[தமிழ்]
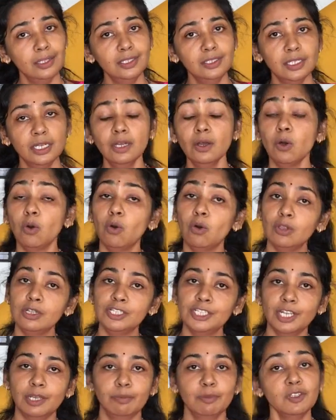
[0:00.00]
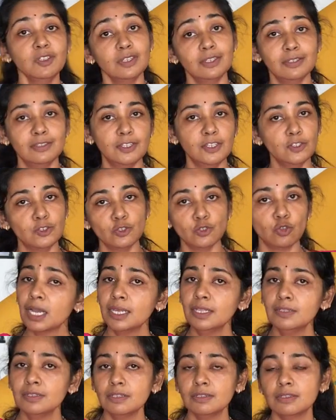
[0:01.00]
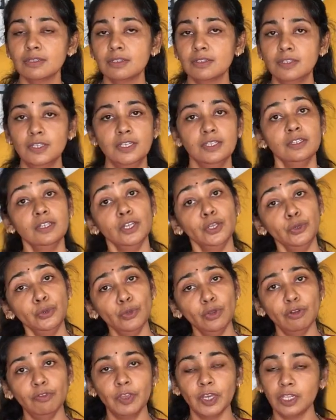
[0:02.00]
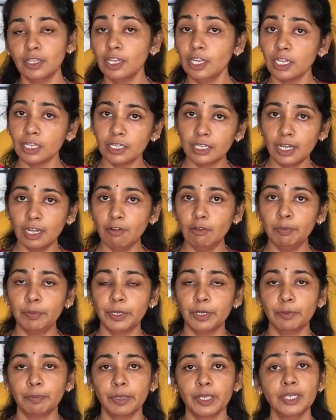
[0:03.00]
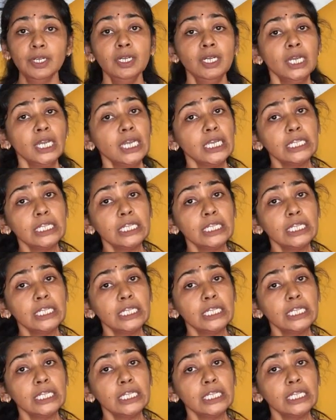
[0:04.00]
அதுதான் ஆல்சைமஸ் டிசீஸ் பார்க்கின்சன்ஸ் டிசீஸ்னு இன்னொரு வியாதி நீங்கள் கேள்விப்பட்டிருப்பீங்க